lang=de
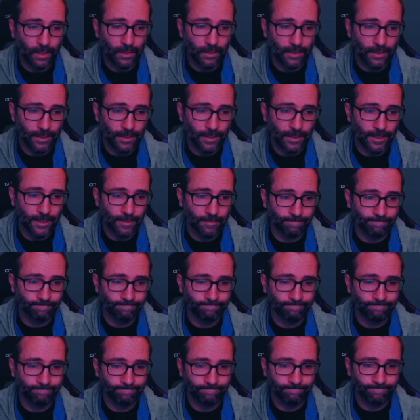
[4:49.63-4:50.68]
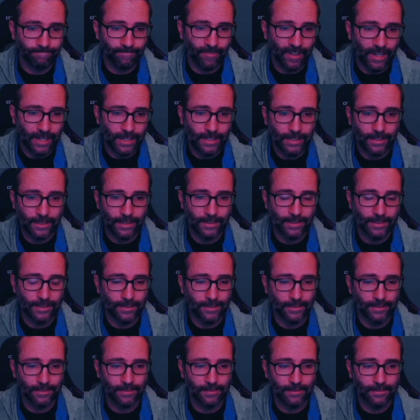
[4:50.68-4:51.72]
Ähm, wer hier
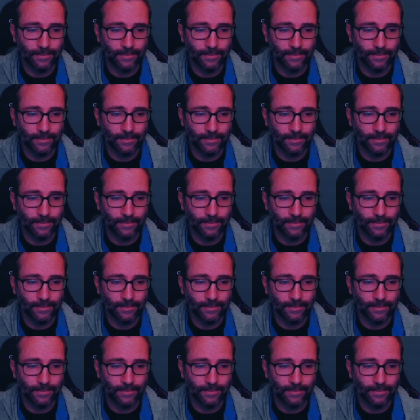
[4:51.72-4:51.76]
nicht,